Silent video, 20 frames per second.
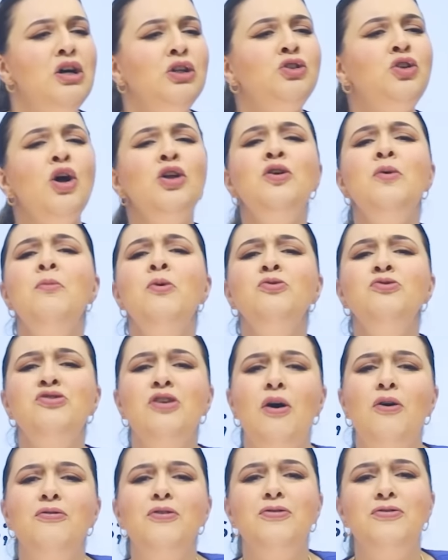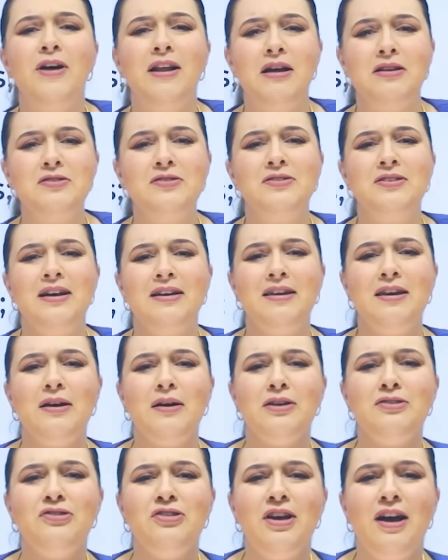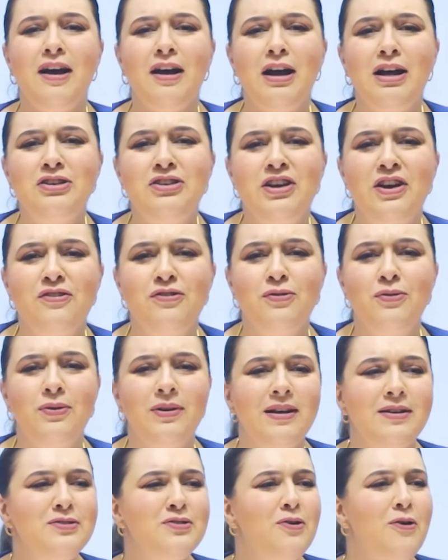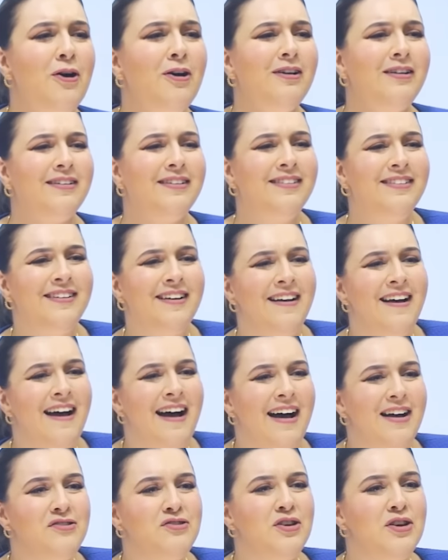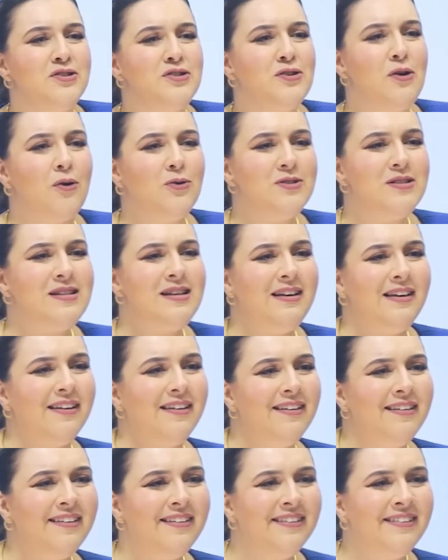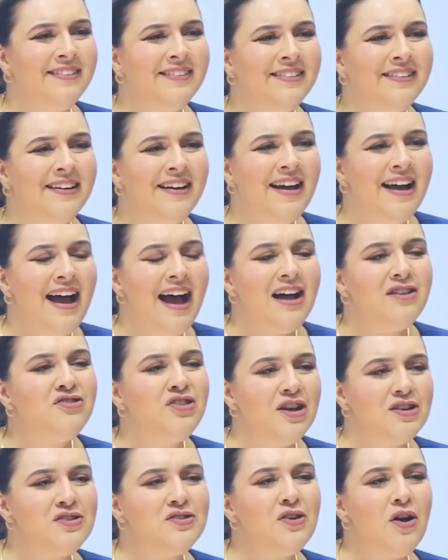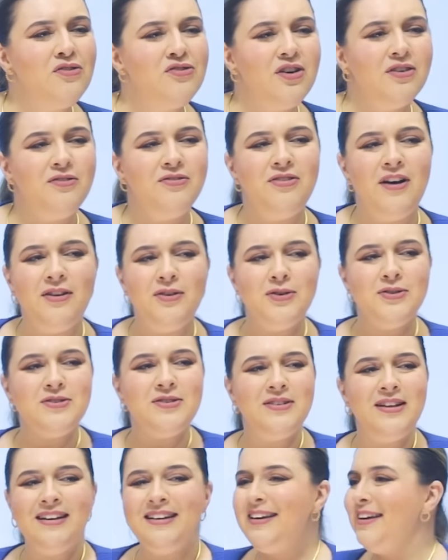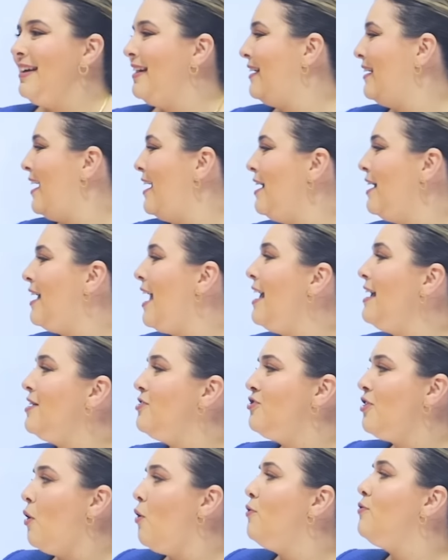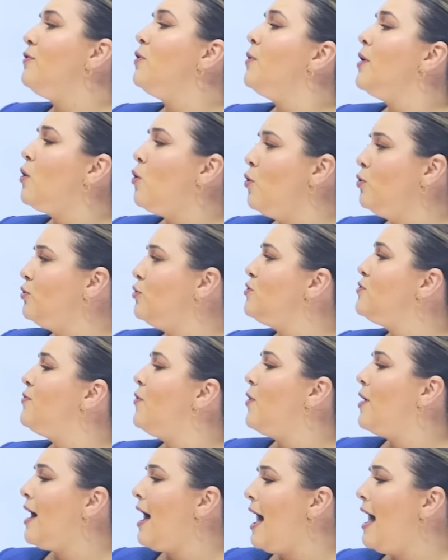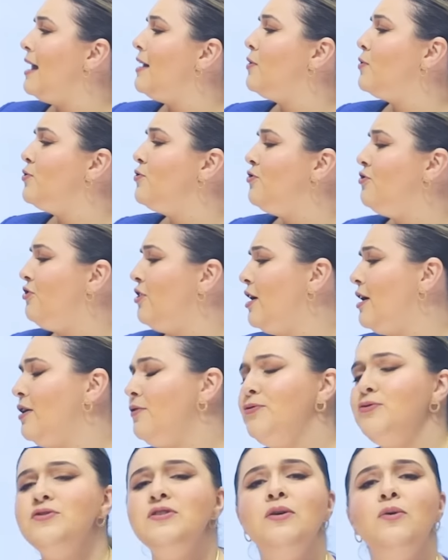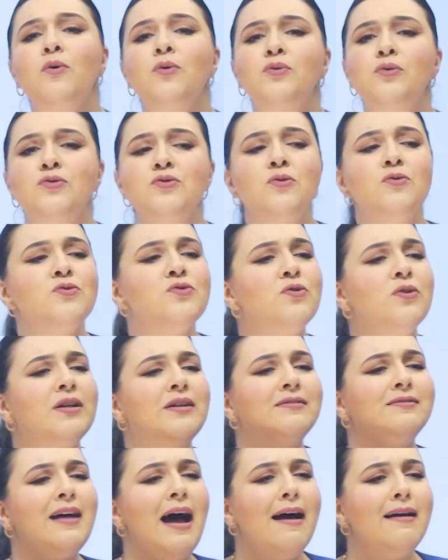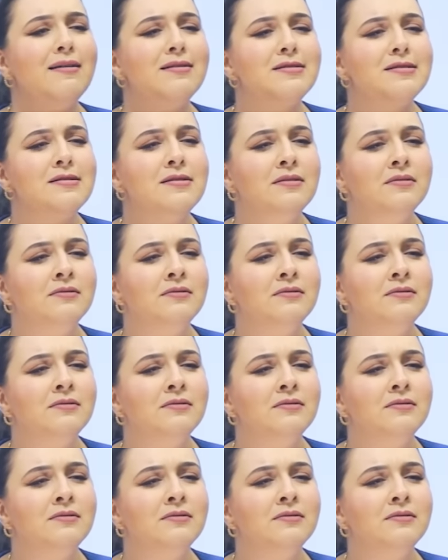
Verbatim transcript: Todo mundo já ouviu falar disso daqui com a tia, com a tia Ju na escola? A tia Solzinha? A tia Sol já não falou disso daqui? Quem, quem que já ouviu? Encontros vocálicos, dígrafos, encontros consonantais.